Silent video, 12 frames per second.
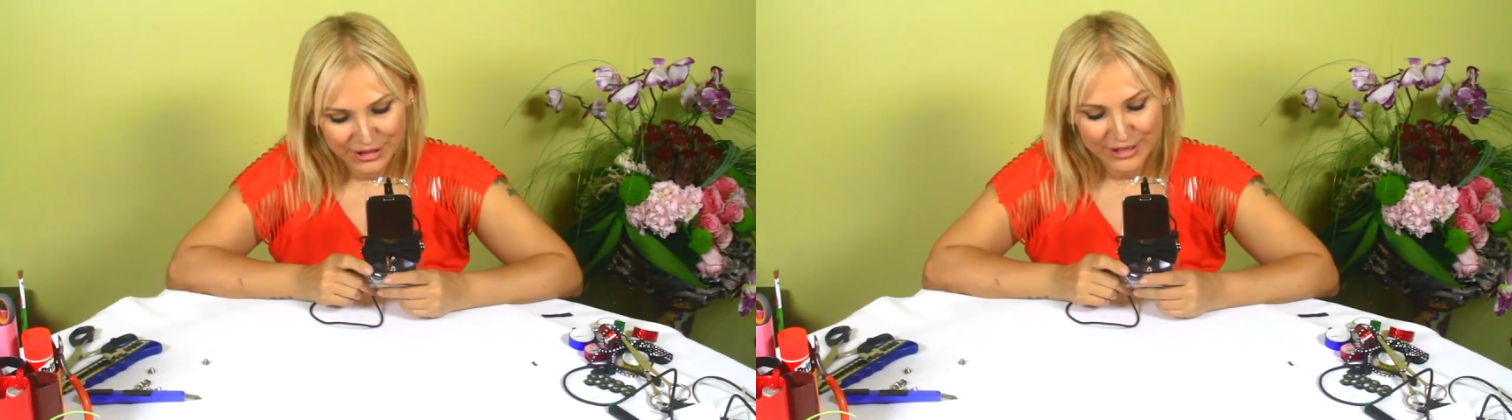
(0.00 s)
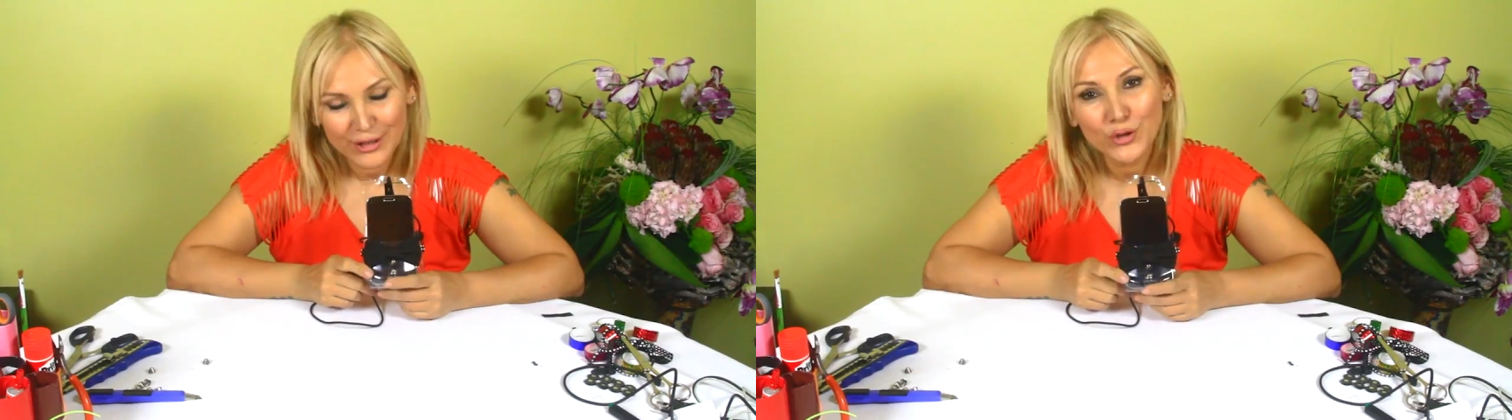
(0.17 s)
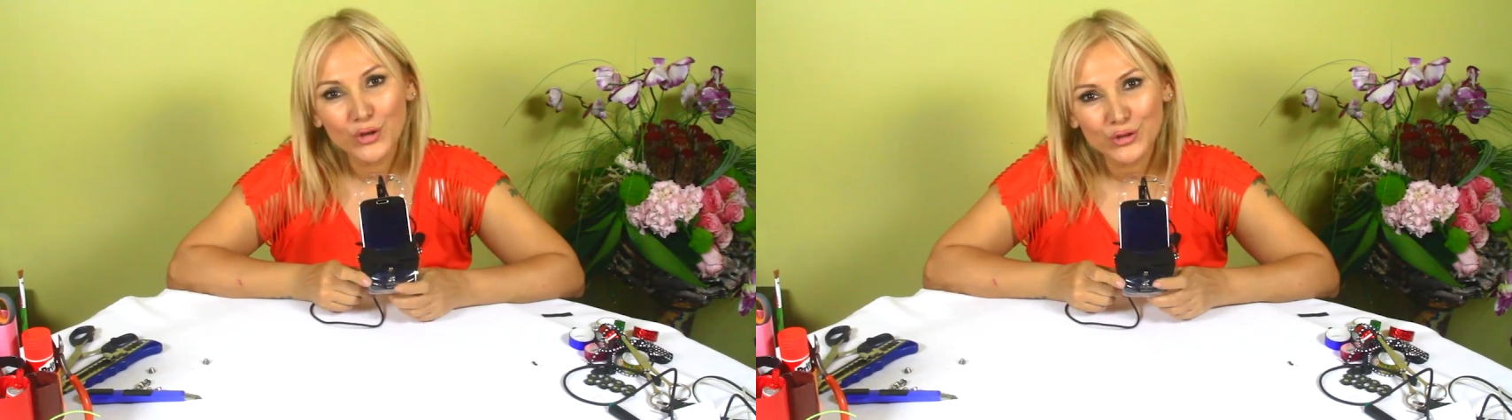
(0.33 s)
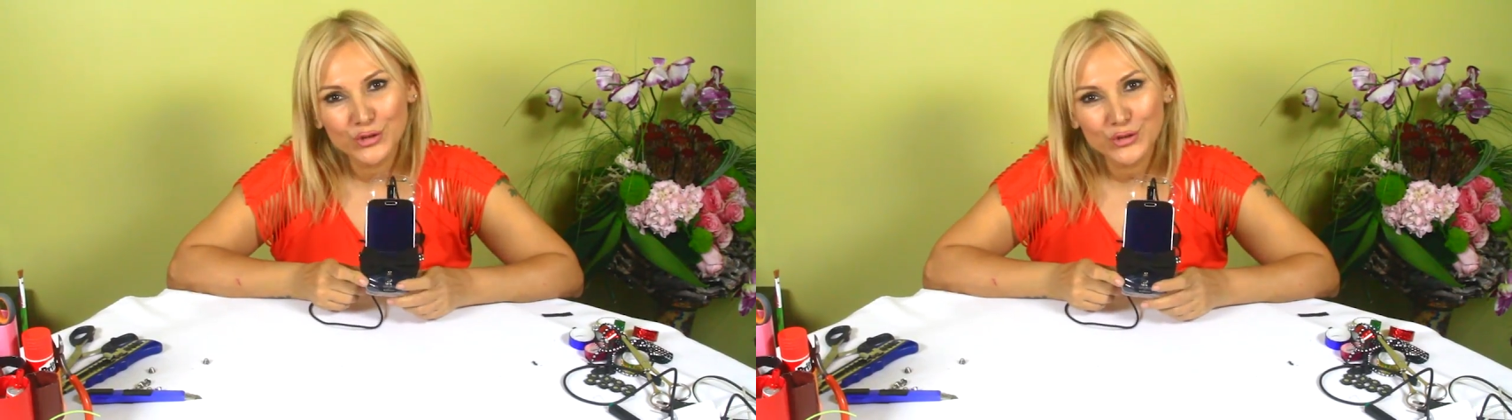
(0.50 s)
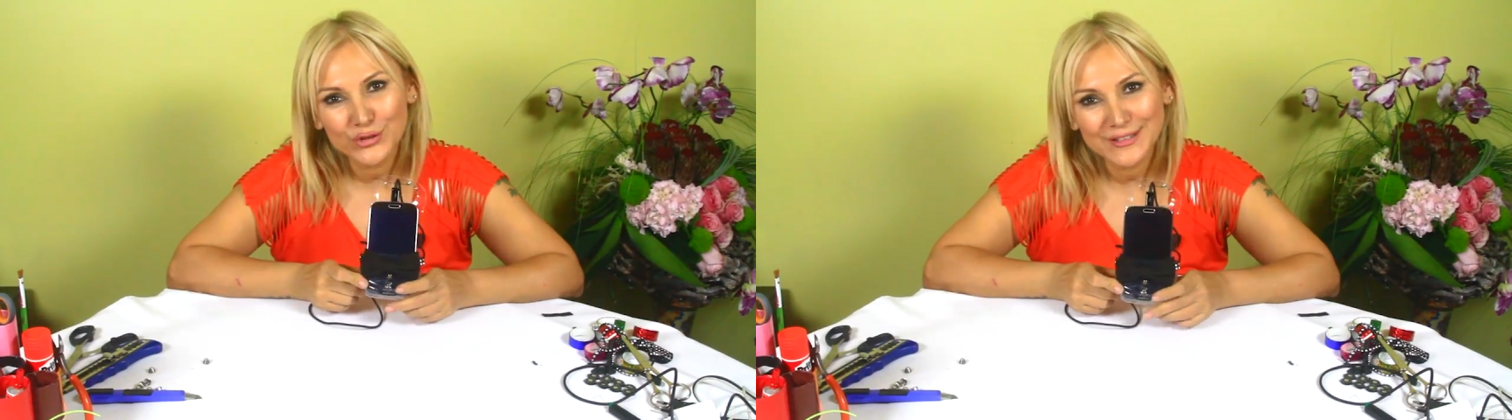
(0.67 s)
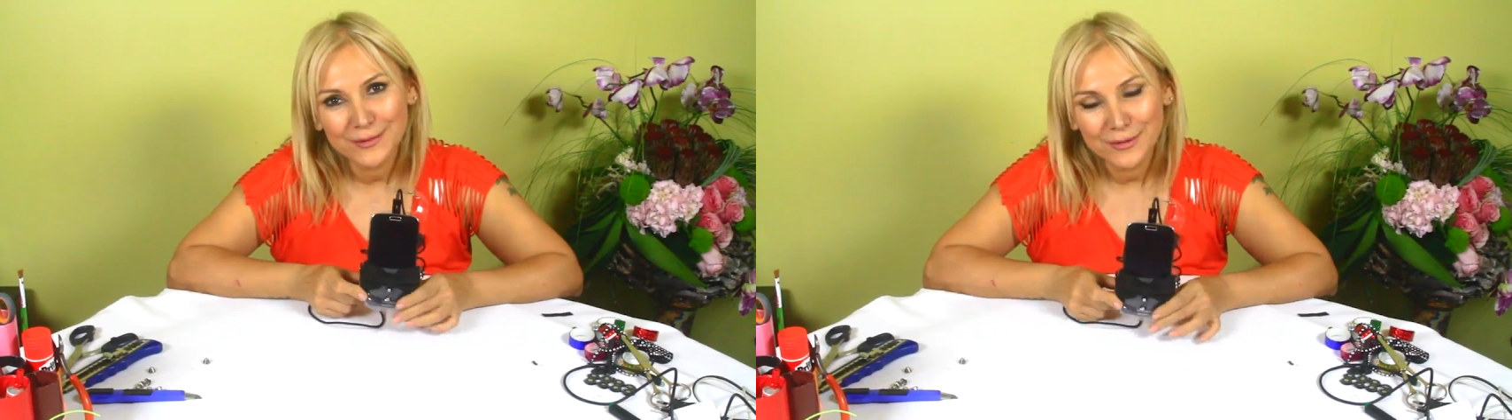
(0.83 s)
İşte
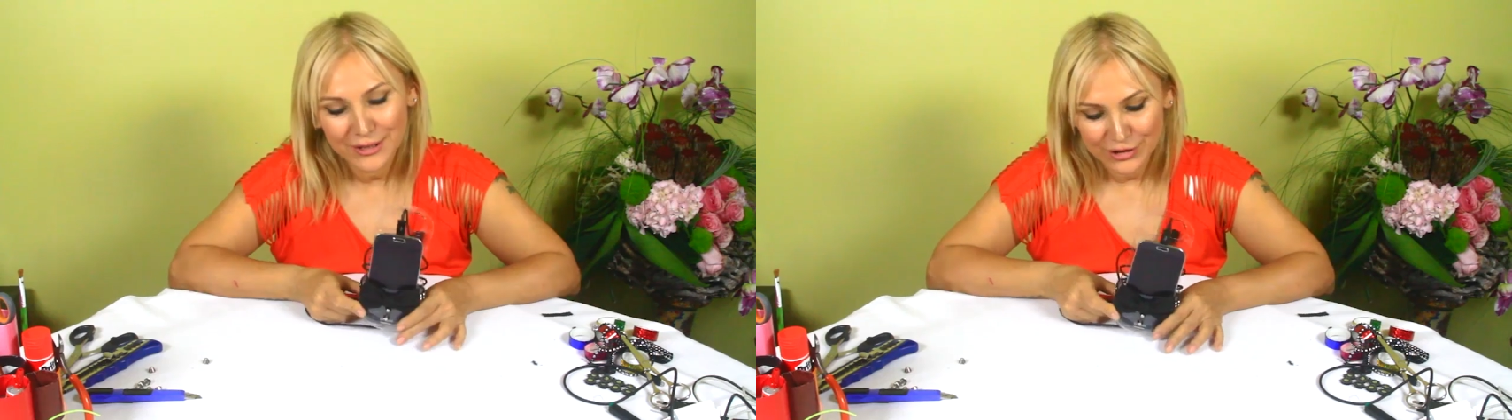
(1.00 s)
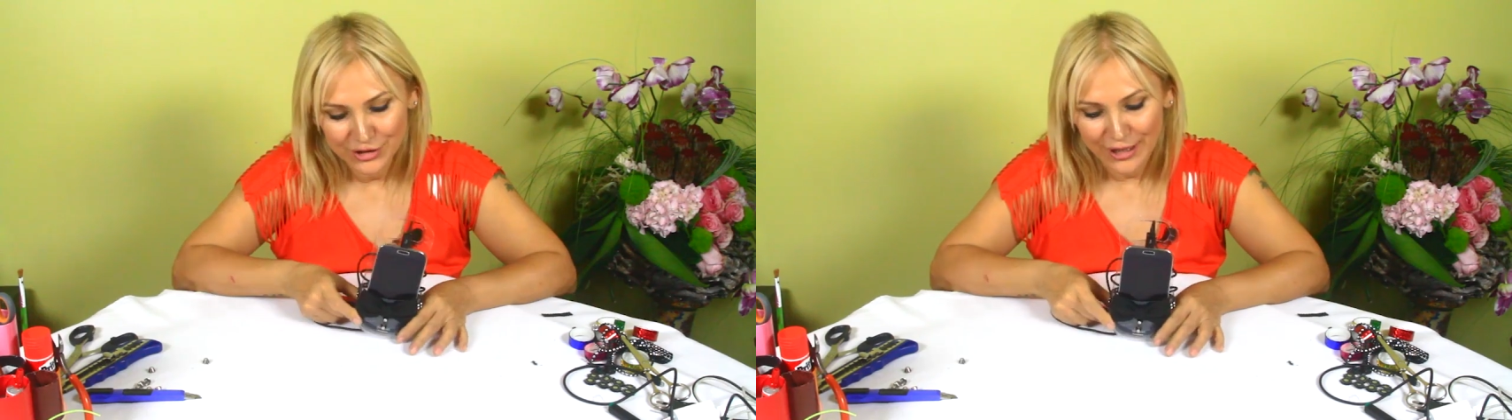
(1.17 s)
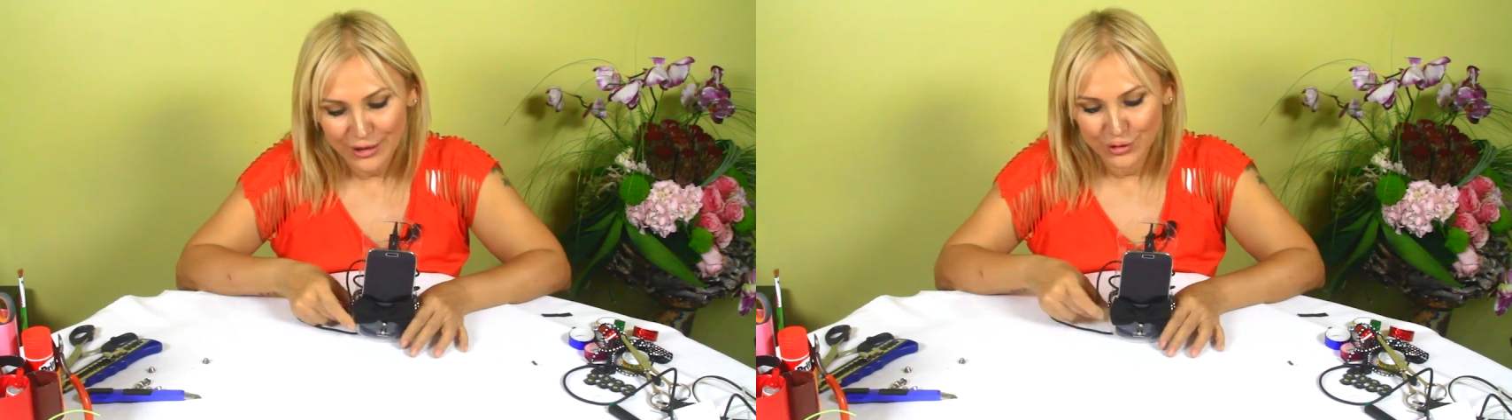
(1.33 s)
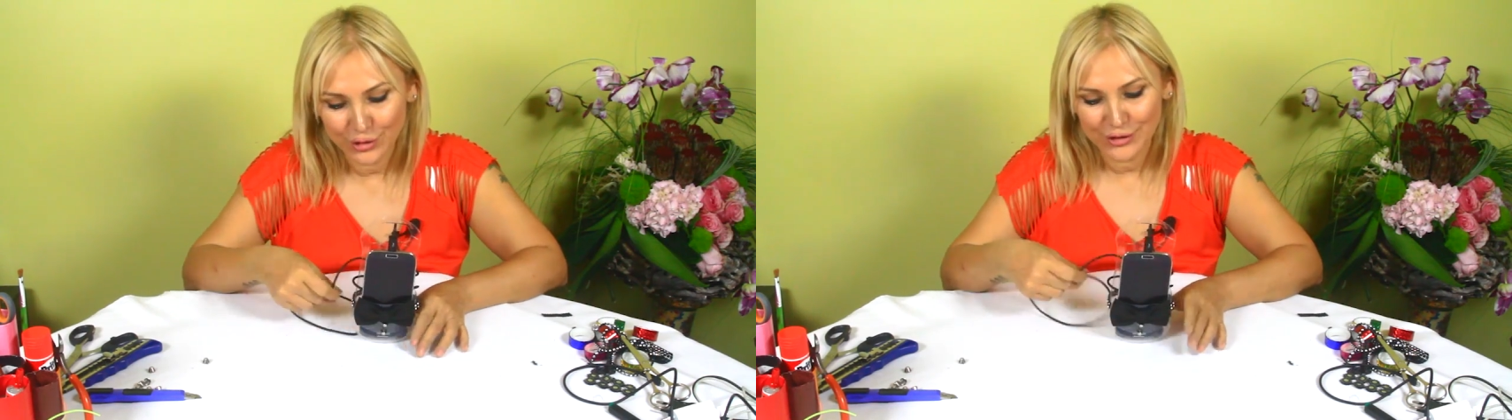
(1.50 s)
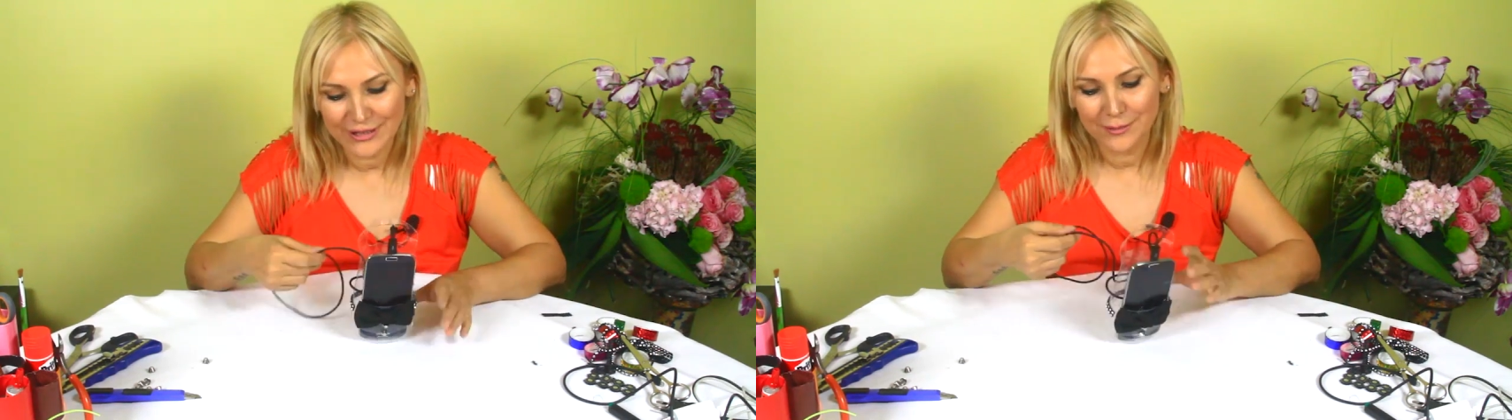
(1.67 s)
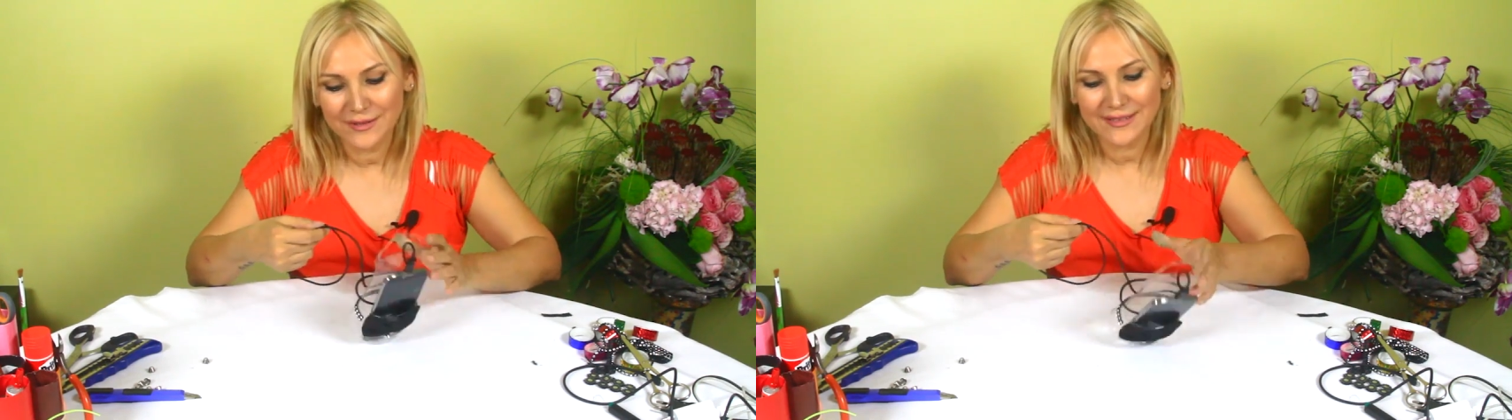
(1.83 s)
gördüğünüz gibi şarj
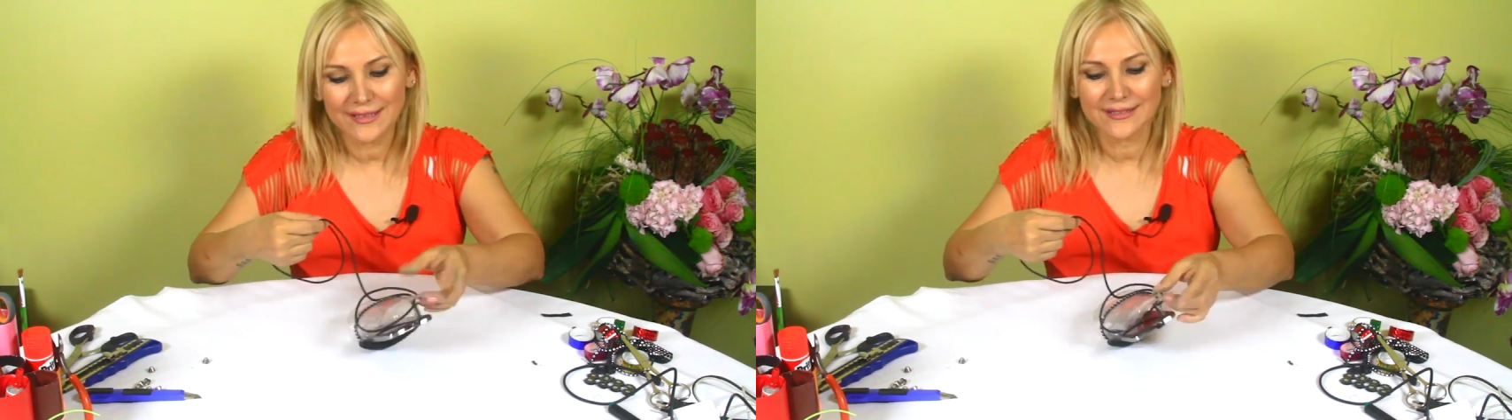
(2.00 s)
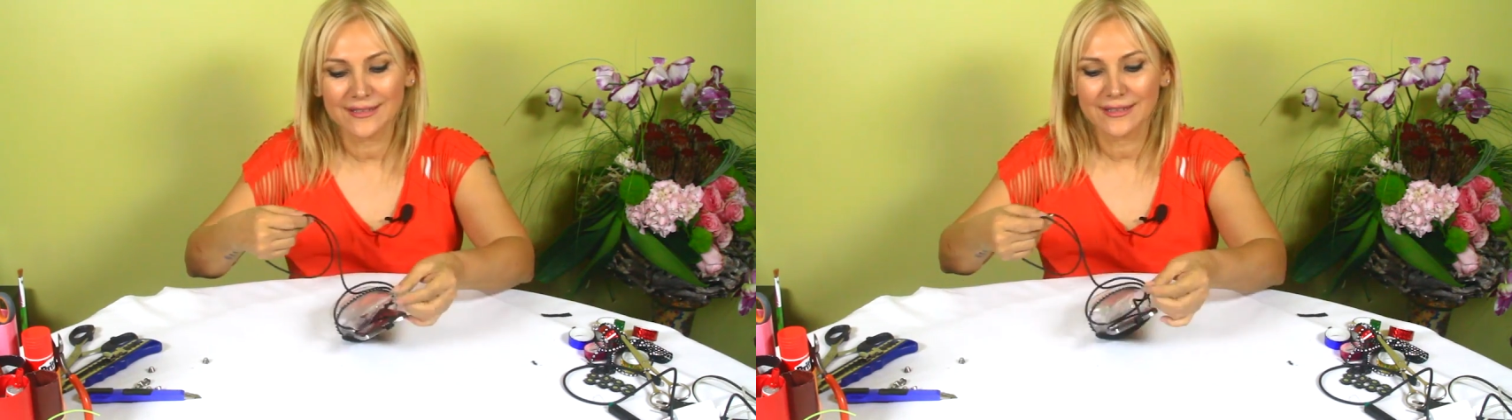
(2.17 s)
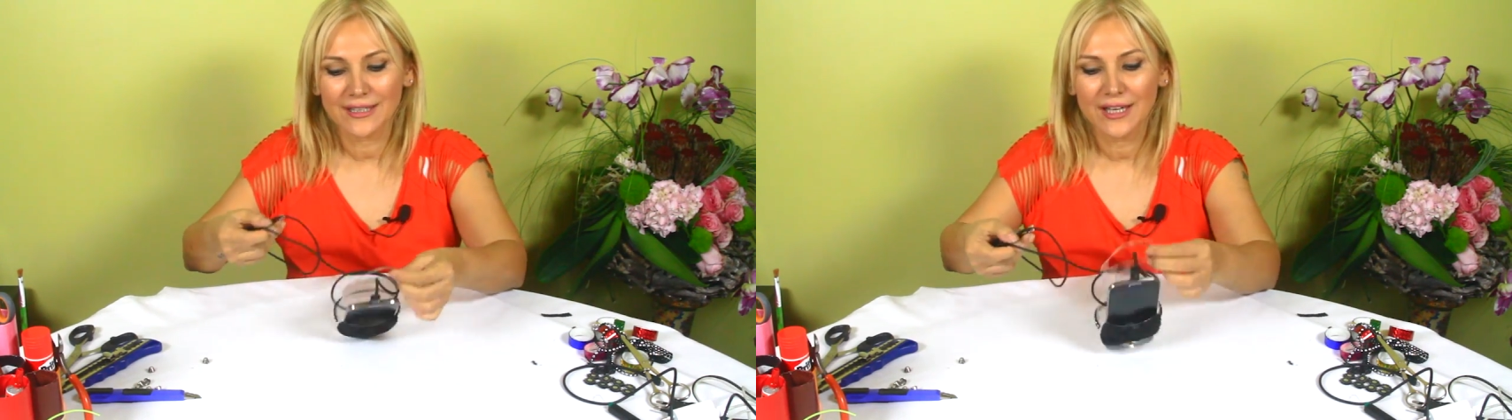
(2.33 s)
ünitemiz hazır.